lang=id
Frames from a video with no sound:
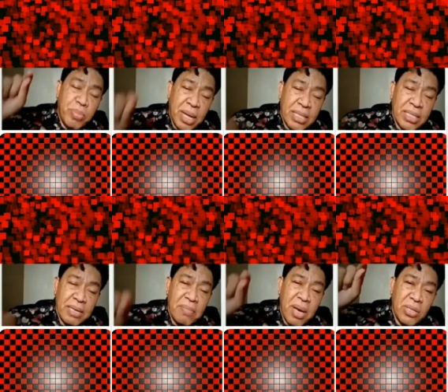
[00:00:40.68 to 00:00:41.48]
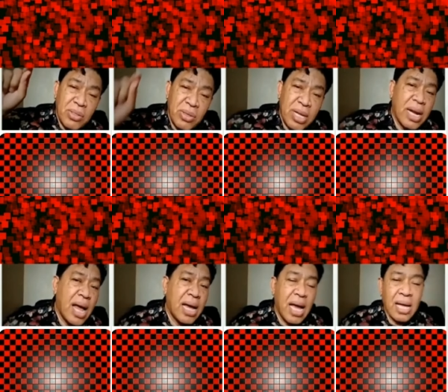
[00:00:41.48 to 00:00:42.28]
pasti masuk
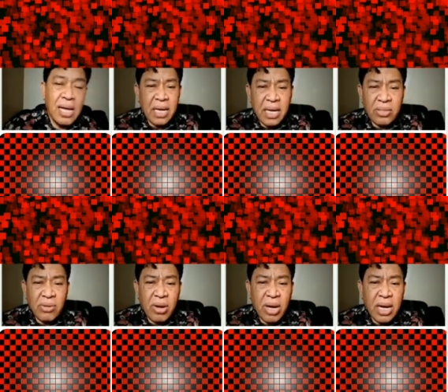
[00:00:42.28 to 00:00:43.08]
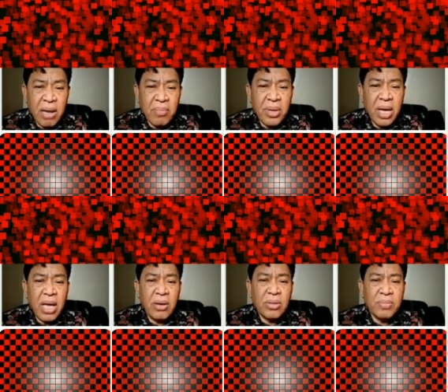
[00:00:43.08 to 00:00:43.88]
neraka. Karena seorang Nabi
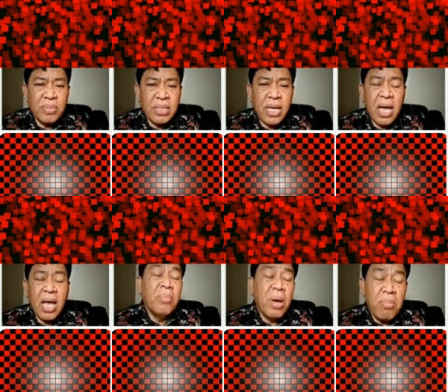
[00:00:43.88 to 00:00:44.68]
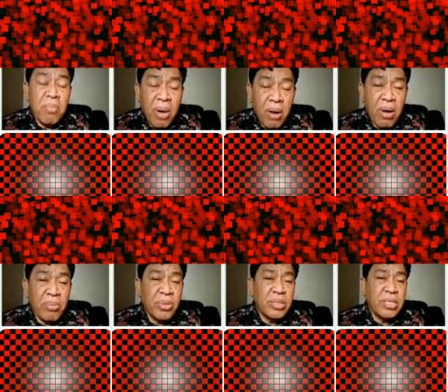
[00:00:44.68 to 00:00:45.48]
harus bisa
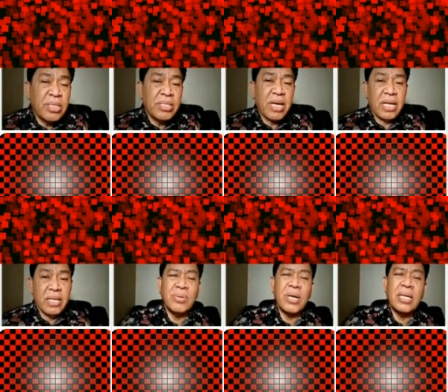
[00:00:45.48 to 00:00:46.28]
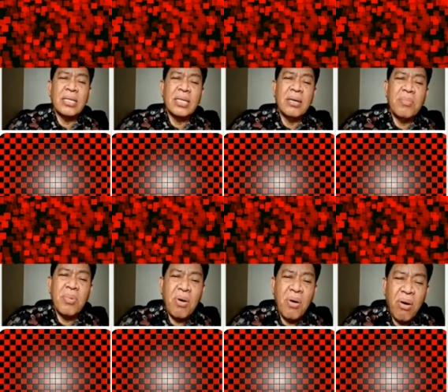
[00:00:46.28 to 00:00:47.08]
membawa mujizat. Bukan saja
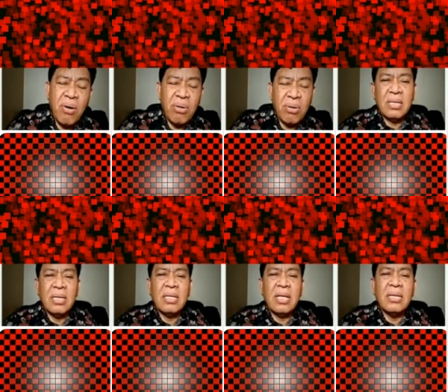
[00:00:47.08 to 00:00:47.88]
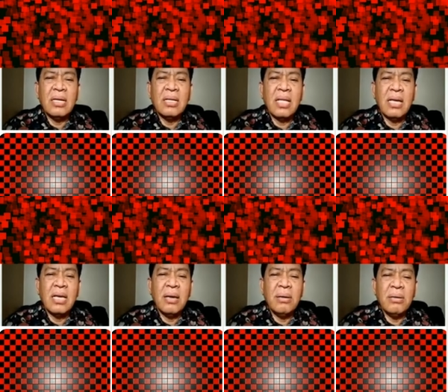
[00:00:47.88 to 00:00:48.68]
bohong,
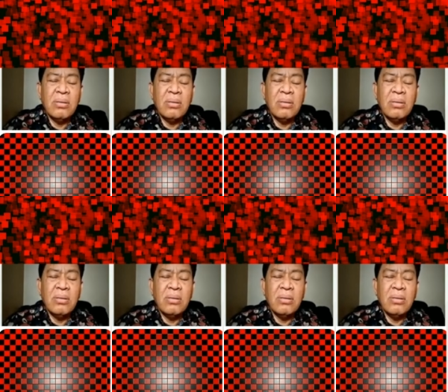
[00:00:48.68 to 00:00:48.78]
cerita-ceritanya